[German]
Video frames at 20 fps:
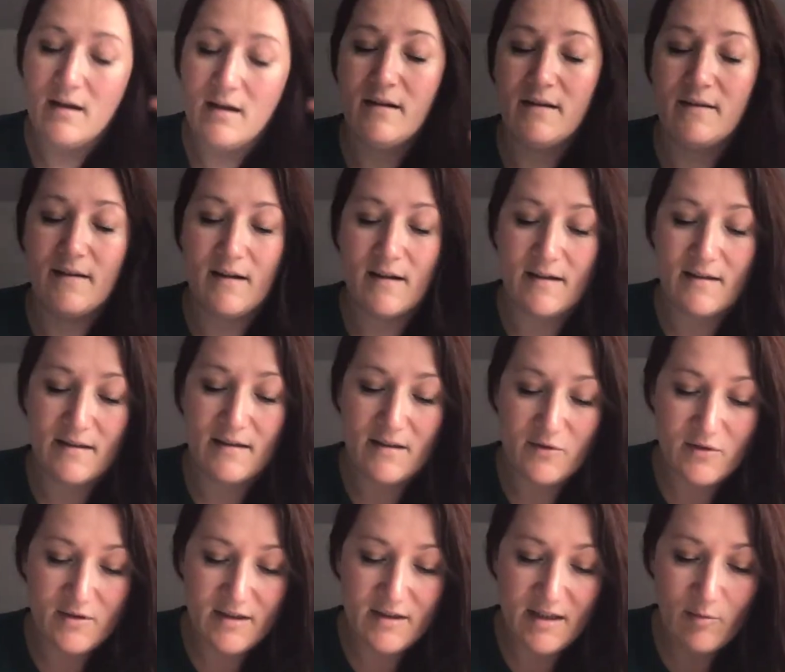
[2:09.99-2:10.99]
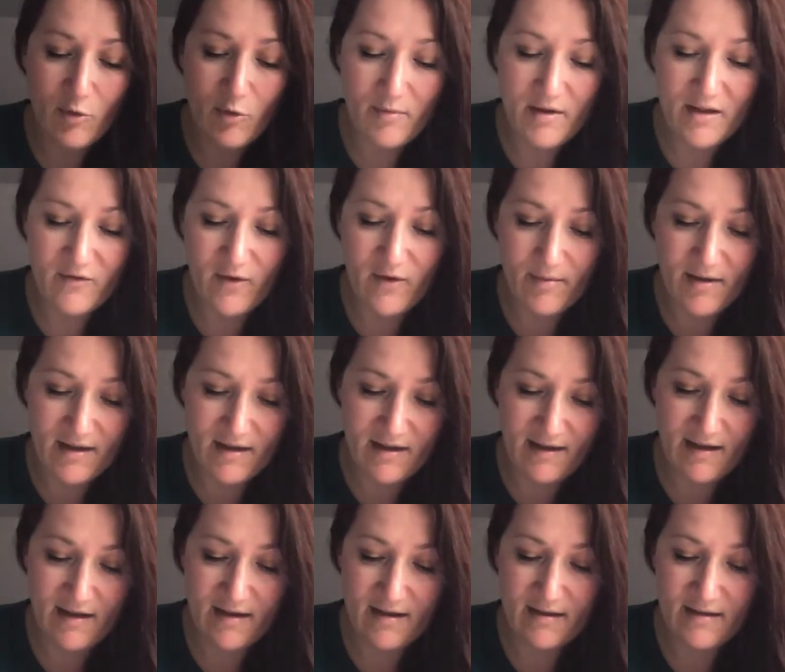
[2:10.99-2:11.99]
sagte ich, und in dem Moment war mir
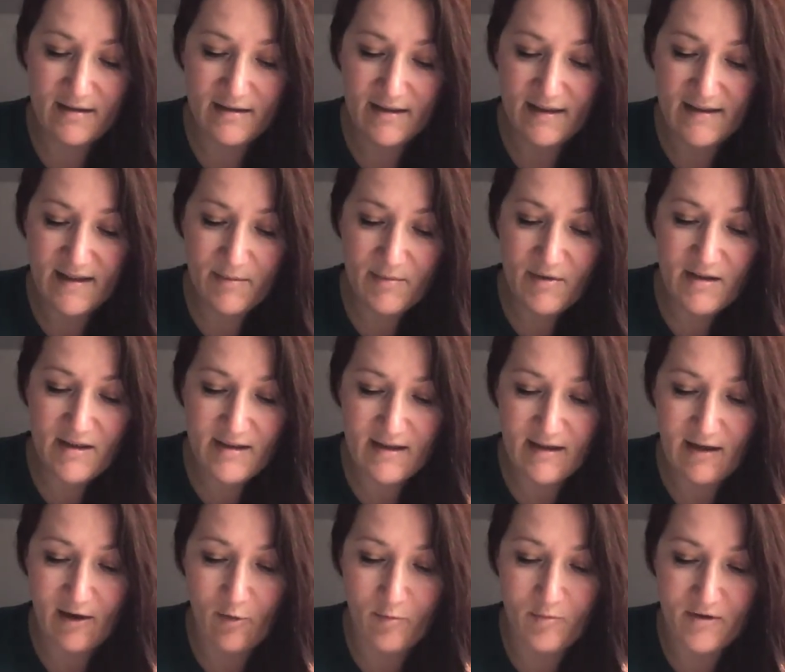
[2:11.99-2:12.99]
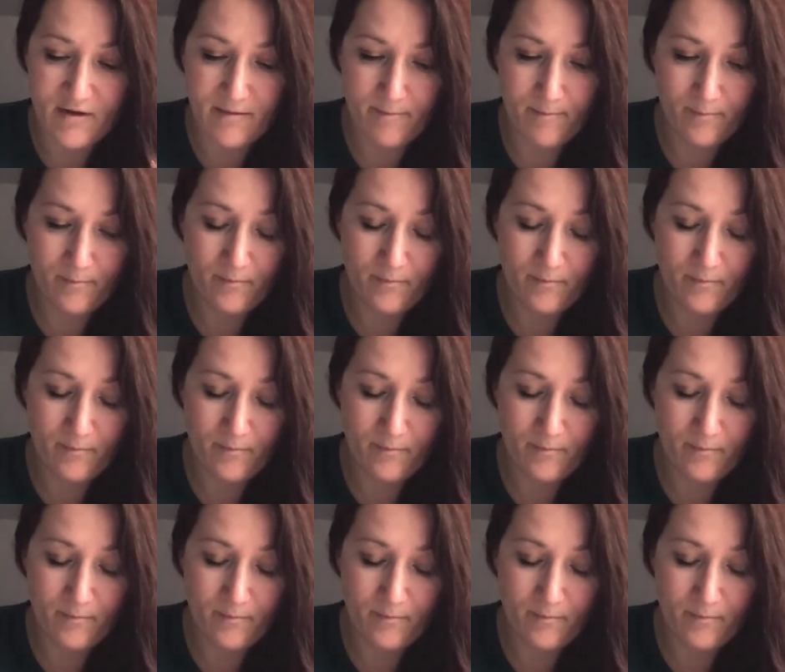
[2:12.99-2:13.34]
klar, dass er mir nicht glaubte,